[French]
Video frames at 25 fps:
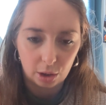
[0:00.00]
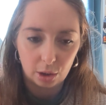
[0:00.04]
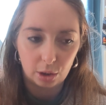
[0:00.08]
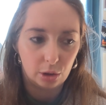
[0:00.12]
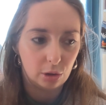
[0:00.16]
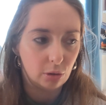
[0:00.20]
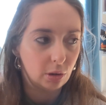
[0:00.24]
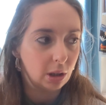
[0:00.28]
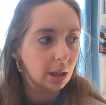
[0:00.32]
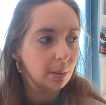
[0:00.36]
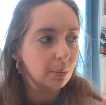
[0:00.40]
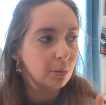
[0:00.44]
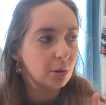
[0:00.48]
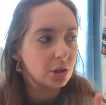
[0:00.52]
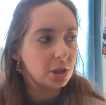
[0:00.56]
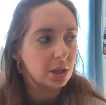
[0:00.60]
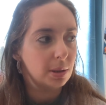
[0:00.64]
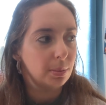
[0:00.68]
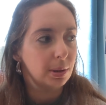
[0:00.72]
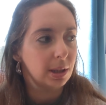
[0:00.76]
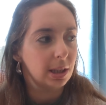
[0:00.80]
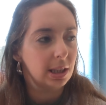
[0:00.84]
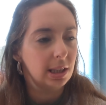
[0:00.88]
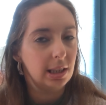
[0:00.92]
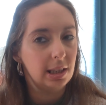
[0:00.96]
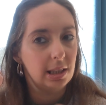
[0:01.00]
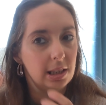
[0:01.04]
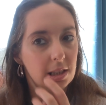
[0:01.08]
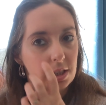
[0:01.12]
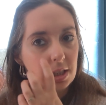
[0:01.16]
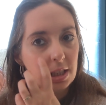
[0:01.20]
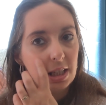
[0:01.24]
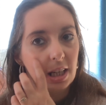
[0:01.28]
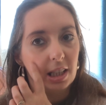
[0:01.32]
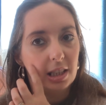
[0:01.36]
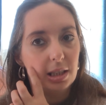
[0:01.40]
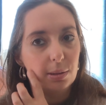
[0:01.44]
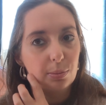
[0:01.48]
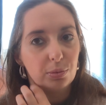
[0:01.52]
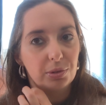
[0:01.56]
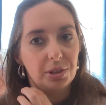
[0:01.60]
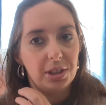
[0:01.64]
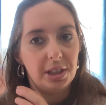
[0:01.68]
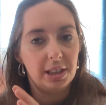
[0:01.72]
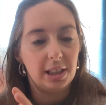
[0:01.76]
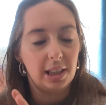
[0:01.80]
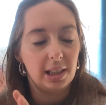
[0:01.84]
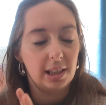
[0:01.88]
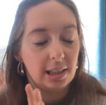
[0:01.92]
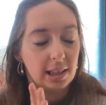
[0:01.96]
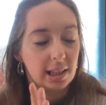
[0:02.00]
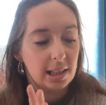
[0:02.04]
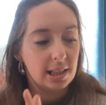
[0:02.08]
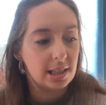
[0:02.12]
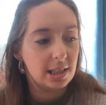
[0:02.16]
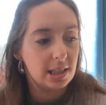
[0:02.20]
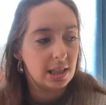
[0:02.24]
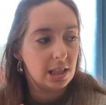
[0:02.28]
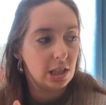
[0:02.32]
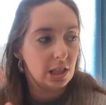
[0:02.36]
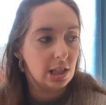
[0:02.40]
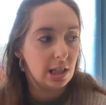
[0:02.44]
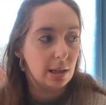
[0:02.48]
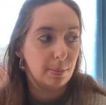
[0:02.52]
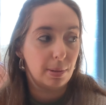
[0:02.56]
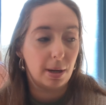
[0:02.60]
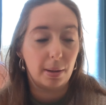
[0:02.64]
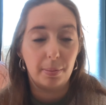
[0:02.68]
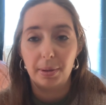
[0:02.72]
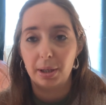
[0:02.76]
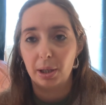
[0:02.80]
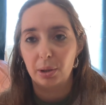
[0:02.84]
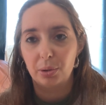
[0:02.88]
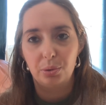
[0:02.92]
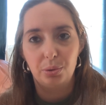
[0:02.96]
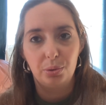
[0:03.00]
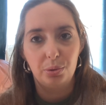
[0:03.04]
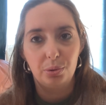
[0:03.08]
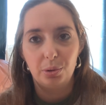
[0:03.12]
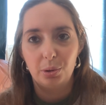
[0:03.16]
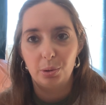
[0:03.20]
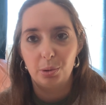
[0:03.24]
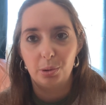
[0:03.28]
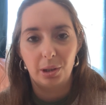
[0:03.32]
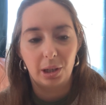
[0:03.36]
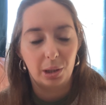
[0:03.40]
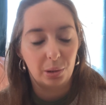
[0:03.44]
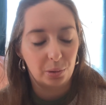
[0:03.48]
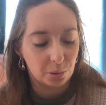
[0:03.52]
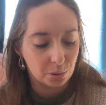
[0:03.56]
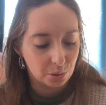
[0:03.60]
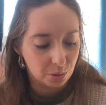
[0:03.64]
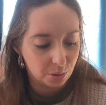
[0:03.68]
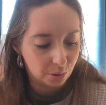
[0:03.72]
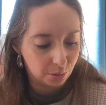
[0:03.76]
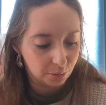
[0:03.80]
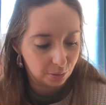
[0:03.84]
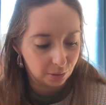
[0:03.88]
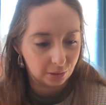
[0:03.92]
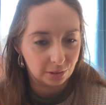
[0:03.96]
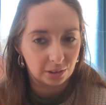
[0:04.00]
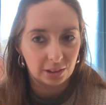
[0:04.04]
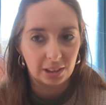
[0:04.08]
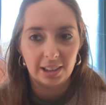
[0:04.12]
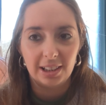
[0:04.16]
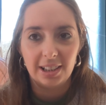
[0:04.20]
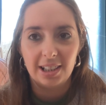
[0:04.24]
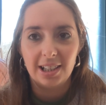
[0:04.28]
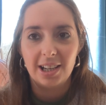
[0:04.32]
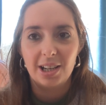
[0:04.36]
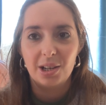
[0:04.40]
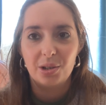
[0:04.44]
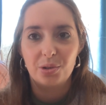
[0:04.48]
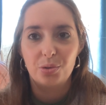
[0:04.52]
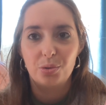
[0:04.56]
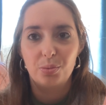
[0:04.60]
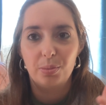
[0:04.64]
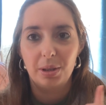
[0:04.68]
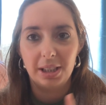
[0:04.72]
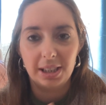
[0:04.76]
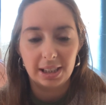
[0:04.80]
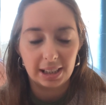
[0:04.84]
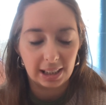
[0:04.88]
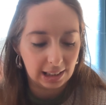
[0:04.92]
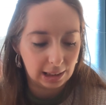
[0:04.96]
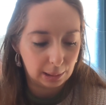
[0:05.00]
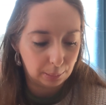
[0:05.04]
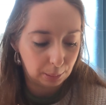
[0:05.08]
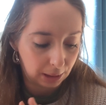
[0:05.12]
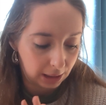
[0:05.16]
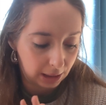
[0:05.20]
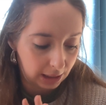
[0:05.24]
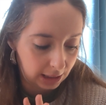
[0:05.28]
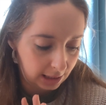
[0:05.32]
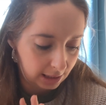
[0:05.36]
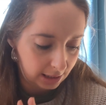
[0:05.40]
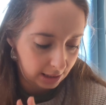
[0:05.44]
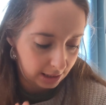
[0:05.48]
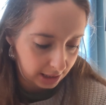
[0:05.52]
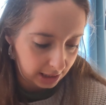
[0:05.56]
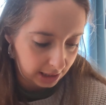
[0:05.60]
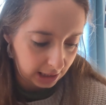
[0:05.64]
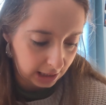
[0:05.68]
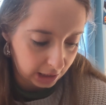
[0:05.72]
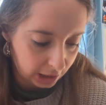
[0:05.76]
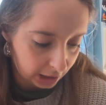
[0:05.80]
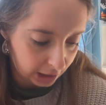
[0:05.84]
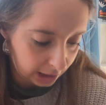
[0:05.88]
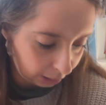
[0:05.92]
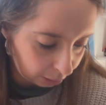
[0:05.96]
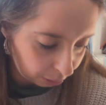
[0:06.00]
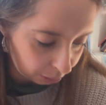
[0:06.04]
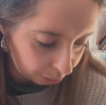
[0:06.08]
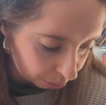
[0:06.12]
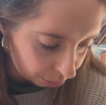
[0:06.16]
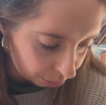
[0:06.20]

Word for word: Euh, normalement j'ai pris, j'ai gardé mon ticket de caisse si je ne l'ai pas perdu euh, à cause du vent. Je vous mettrai les prix si je les